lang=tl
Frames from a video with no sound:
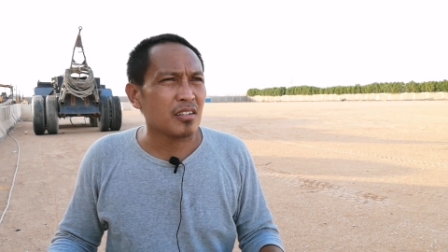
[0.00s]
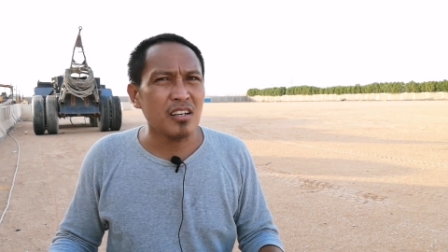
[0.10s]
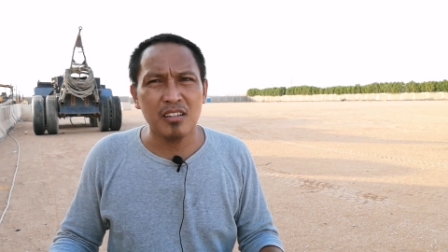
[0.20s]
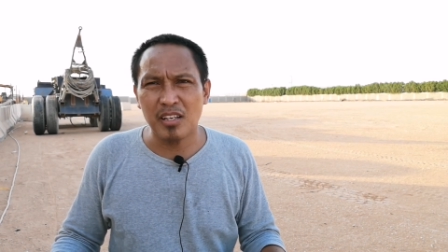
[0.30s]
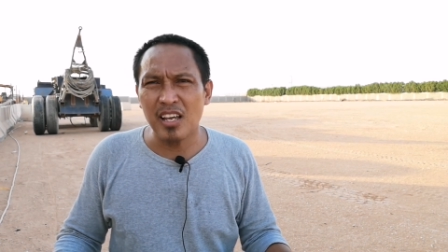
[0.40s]

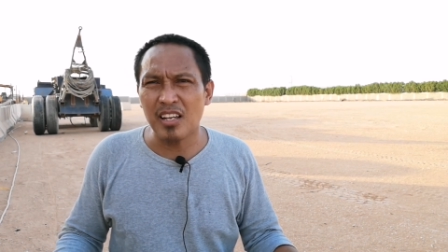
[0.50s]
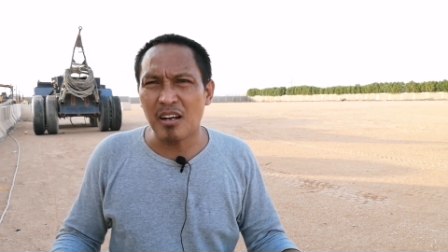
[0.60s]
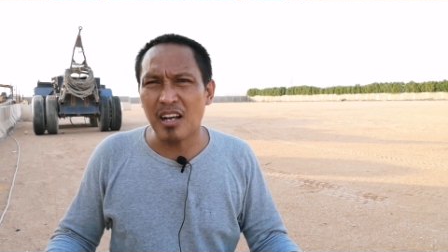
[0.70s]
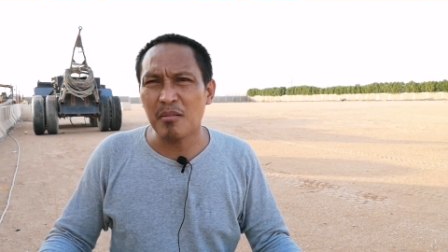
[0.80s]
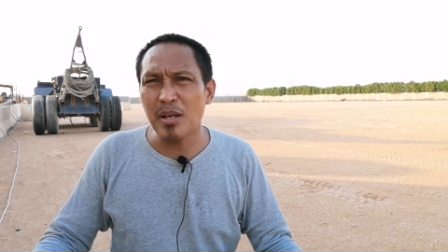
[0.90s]
Kahit, kahit
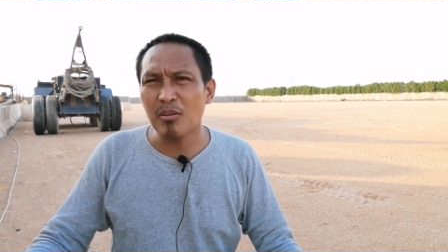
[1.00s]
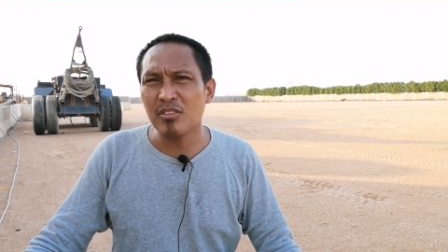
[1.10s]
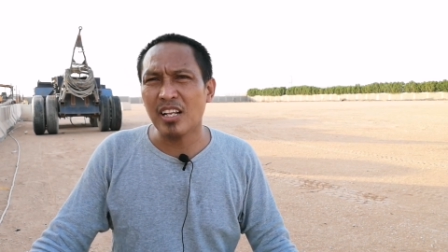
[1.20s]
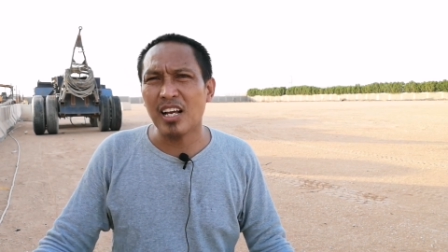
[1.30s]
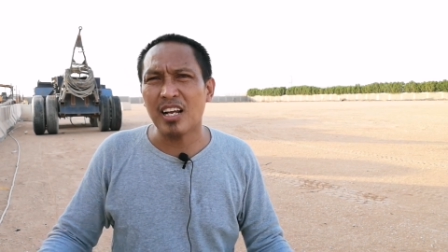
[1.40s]
gagmay
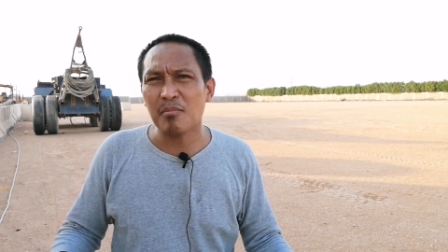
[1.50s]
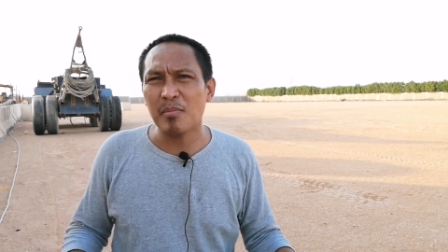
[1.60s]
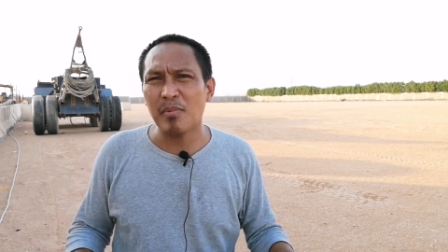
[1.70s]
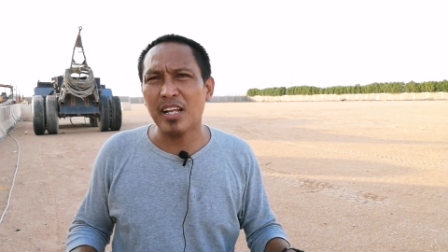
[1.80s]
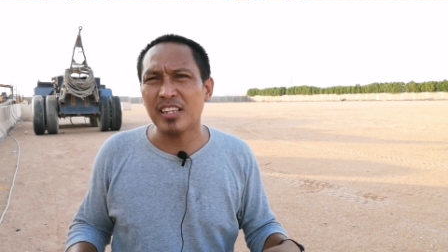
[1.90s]
ko sila, gag,
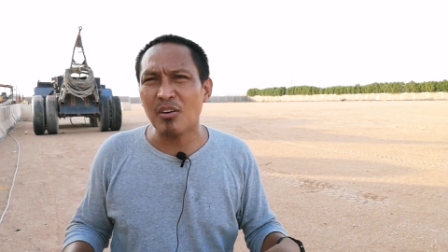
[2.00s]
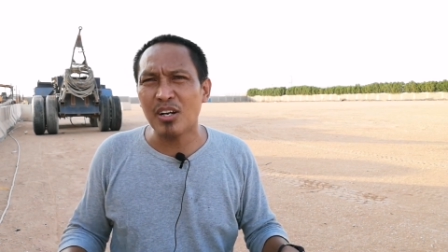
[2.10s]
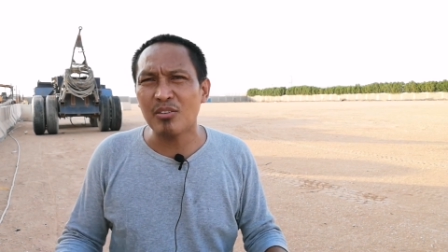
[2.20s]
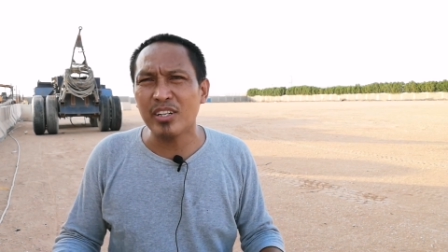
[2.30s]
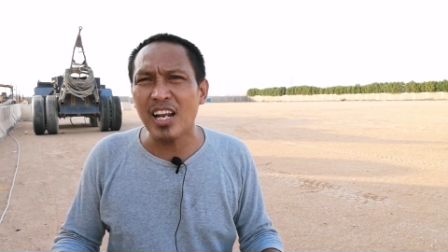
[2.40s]
maliit
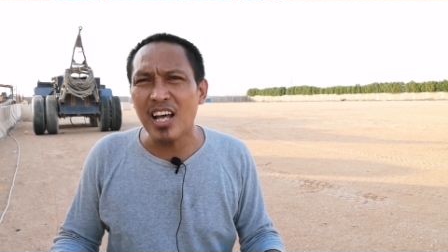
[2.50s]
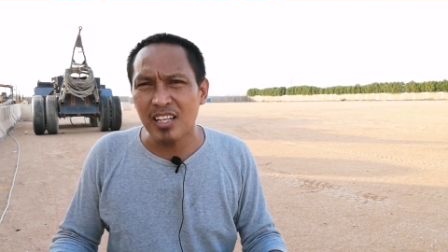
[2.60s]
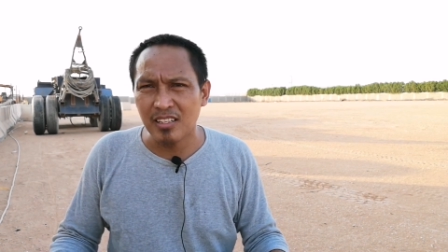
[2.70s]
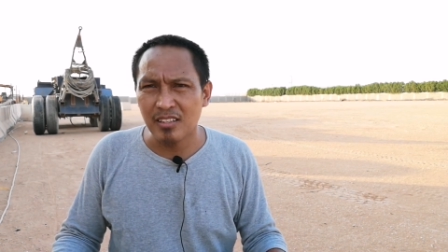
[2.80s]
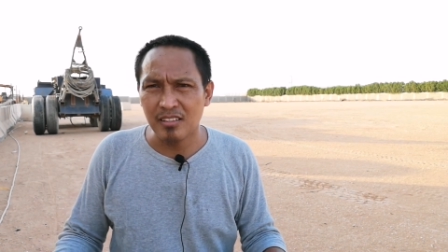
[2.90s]
daw ano
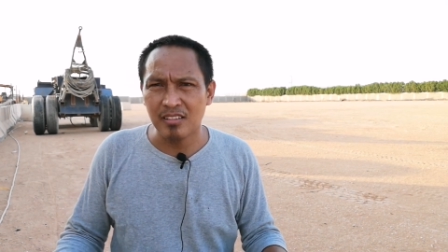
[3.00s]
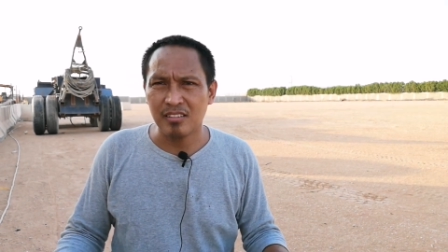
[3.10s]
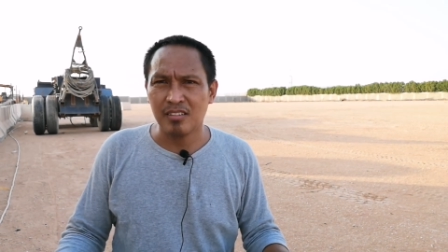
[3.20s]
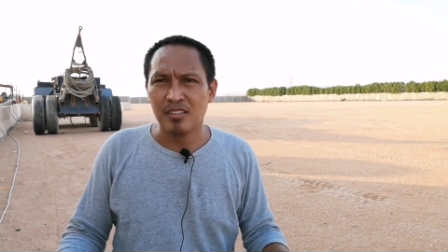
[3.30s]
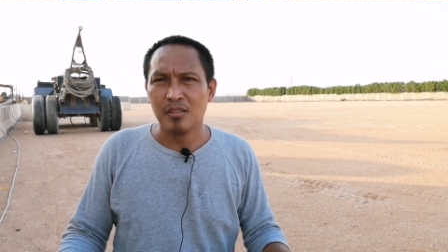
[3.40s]
nila.
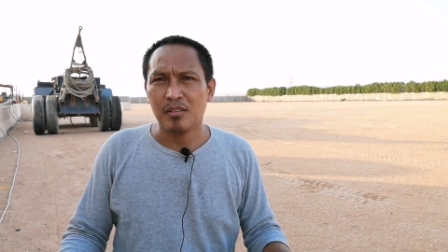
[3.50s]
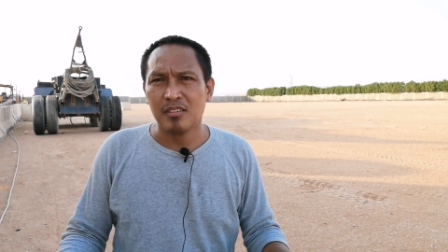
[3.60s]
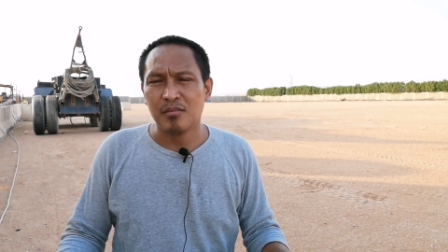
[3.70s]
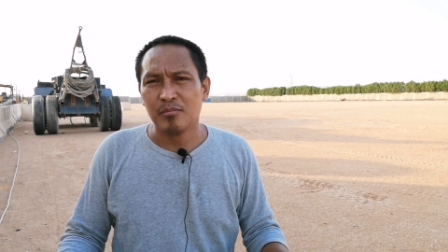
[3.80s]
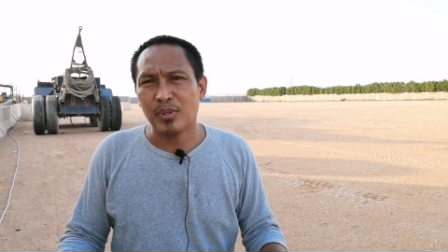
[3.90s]

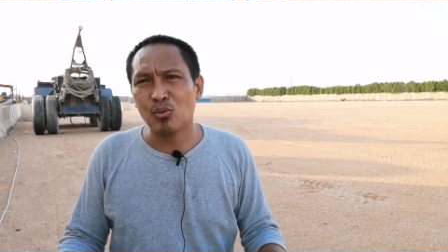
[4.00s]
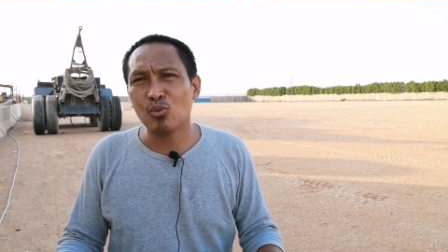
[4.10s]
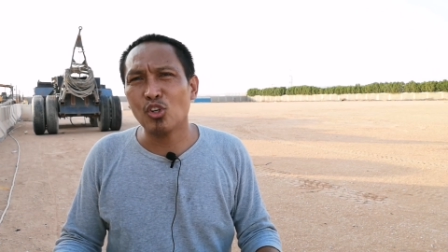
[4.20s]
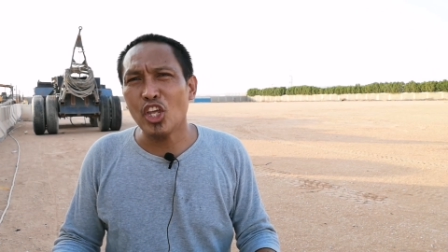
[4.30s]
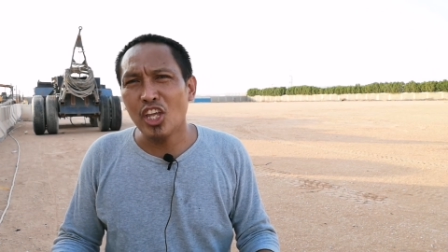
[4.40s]

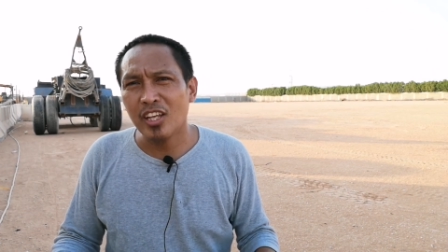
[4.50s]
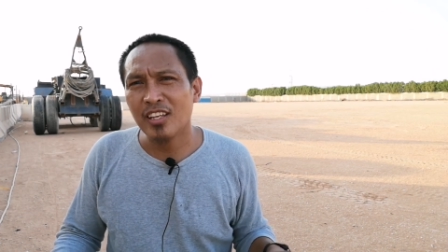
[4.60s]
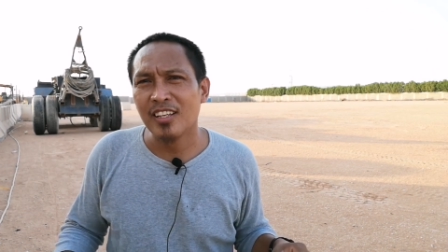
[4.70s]
Tutoy.